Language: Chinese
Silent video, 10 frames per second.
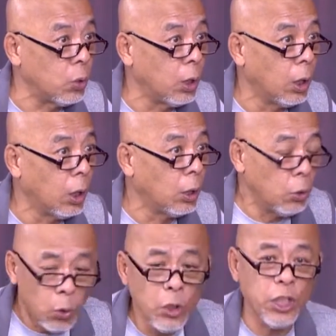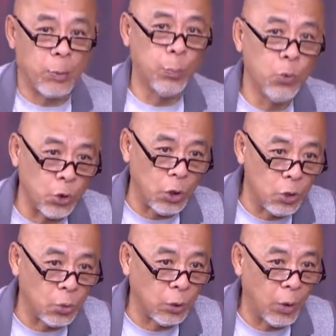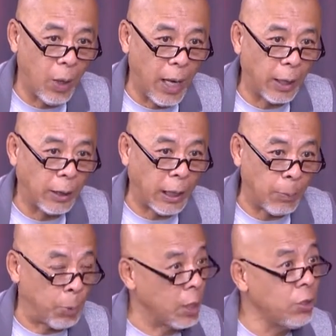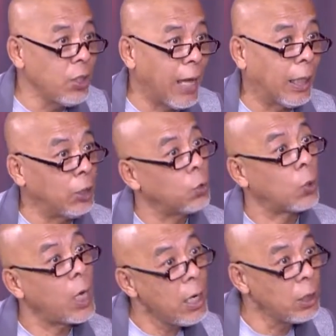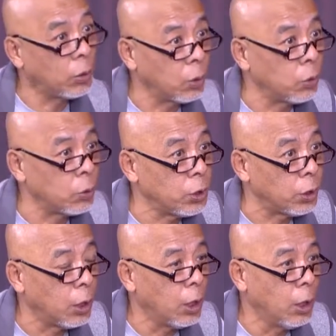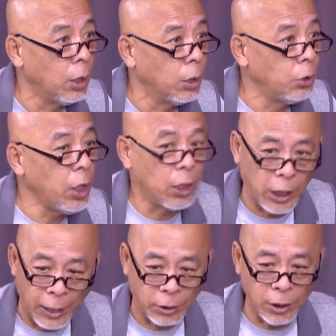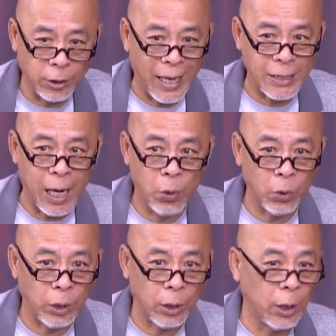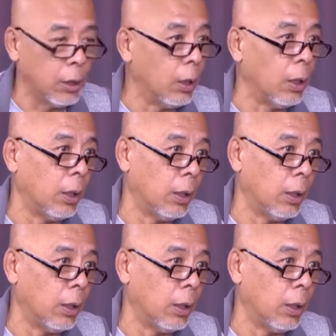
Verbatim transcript: 对，如果你不随俗的话，给别人带来一种干扰的东西，这个肯定大家会呃